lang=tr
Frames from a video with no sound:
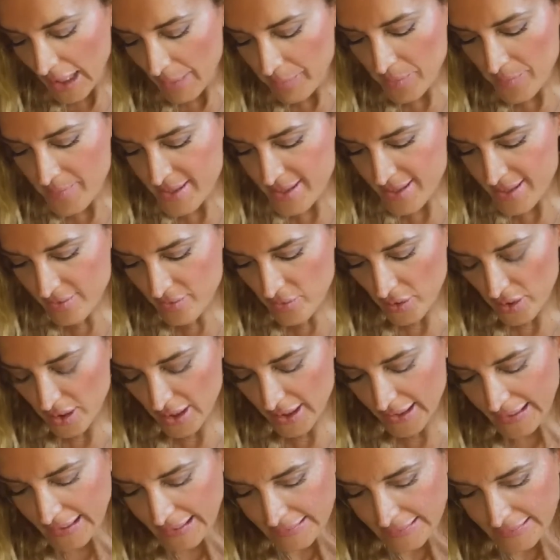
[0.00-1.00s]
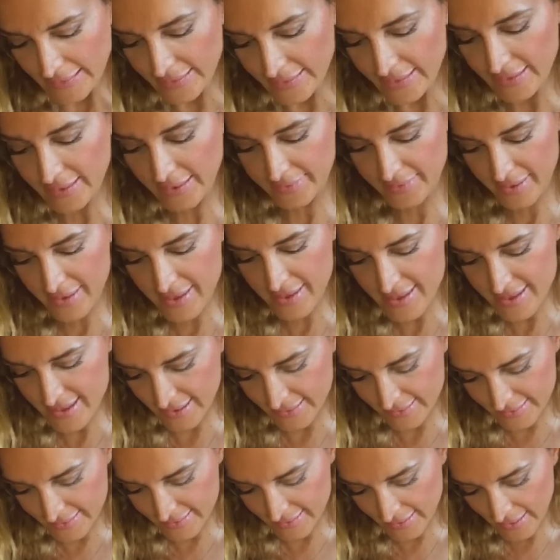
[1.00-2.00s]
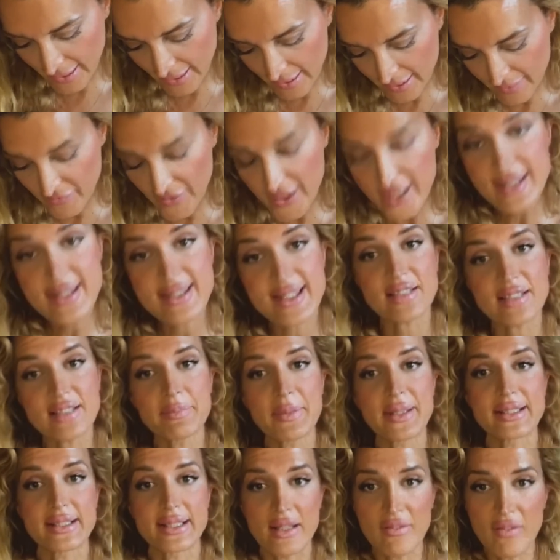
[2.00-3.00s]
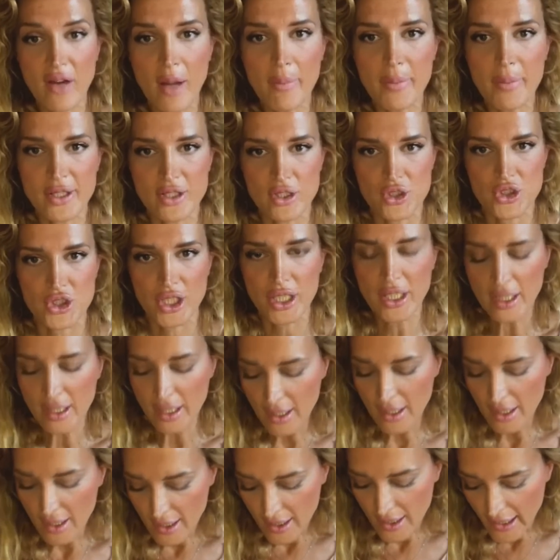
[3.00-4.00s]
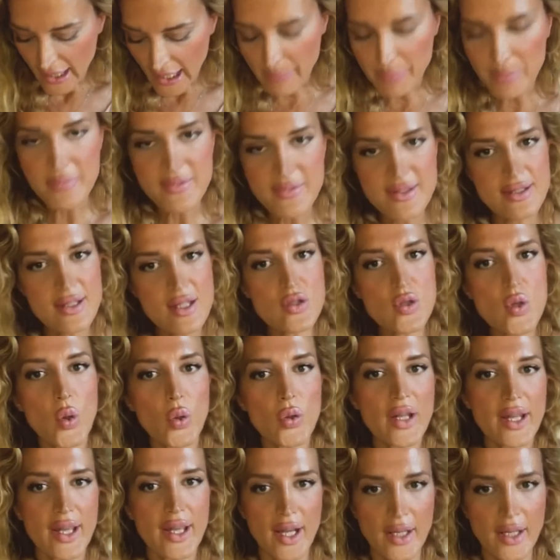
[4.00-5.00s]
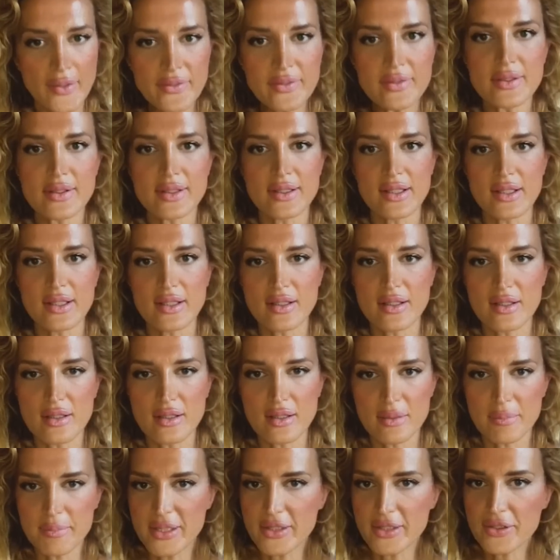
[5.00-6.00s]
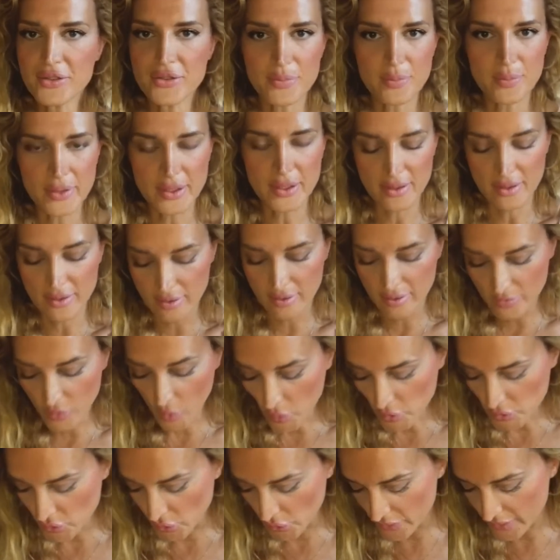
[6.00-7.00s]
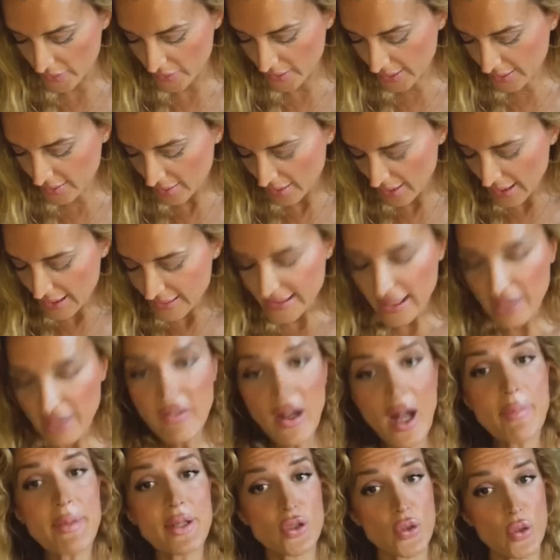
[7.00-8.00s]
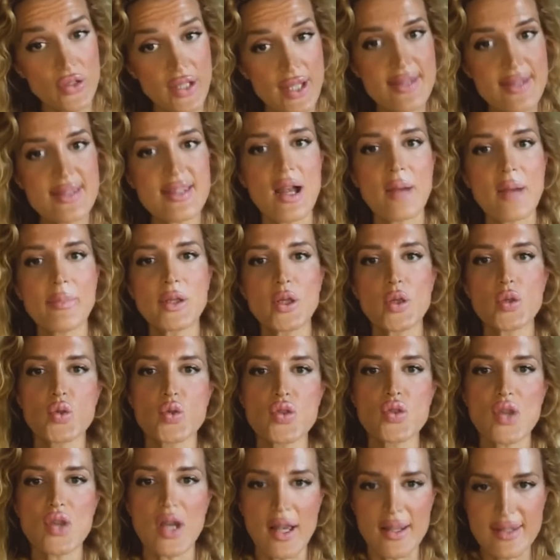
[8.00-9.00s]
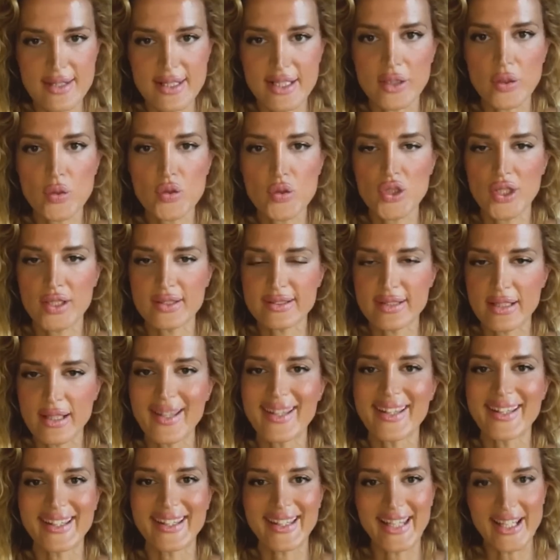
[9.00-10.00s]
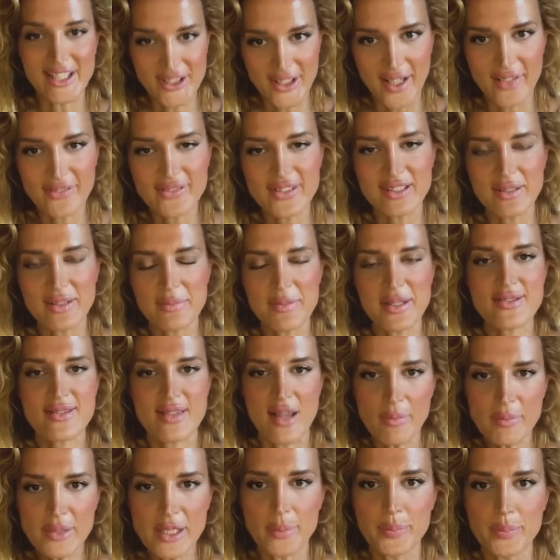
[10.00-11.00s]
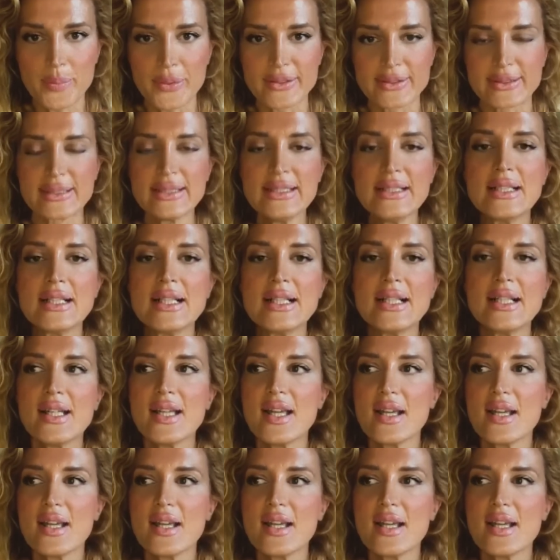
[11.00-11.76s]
hepimizin e, iliklerine kadar hissettiği ve hissetmeye de devam edeceği, hepimizi de zorlayan e, bir e, nokta olarak devam ediyor. Keza biliyorsunuz asgari ücrette e, geçen hafta da bir zam yapıldı.